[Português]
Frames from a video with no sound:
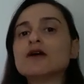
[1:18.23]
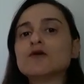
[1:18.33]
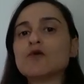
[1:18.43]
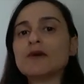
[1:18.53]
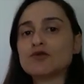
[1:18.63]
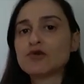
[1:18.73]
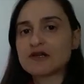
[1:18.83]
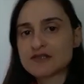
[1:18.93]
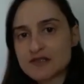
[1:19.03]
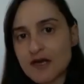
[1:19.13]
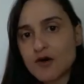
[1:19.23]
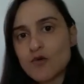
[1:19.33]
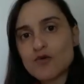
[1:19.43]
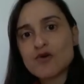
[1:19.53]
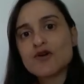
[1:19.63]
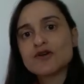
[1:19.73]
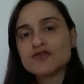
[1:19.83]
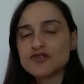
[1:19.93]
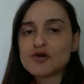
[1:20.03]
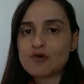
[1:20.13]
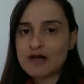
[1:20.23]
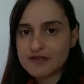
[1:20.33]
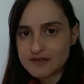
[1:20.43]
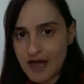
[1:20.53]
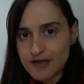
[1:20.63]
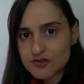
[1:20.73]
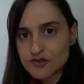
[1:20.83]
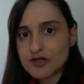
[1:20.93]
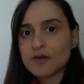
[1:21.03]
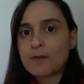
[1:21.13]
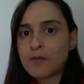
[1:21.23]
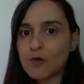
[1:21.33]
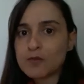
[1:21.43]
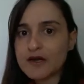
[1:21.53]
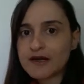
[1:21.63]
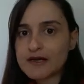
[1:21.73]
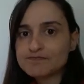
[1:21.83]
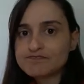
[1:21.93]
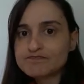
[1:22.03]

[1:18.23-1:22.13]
numa educação de qualidade pública.